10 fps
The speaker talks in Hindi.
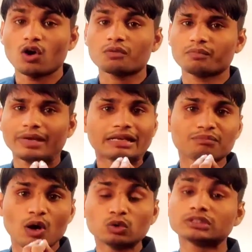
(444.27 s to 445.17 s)
और मैंने
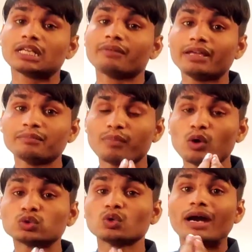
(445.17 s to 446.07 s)
बहुत सारे भाई
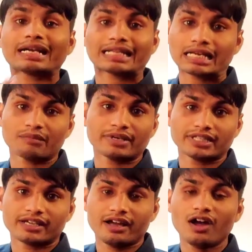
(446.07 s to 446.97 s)
बहुतों ऑर्डर करके
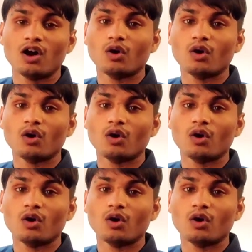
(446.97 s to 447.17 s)
मैंने देखा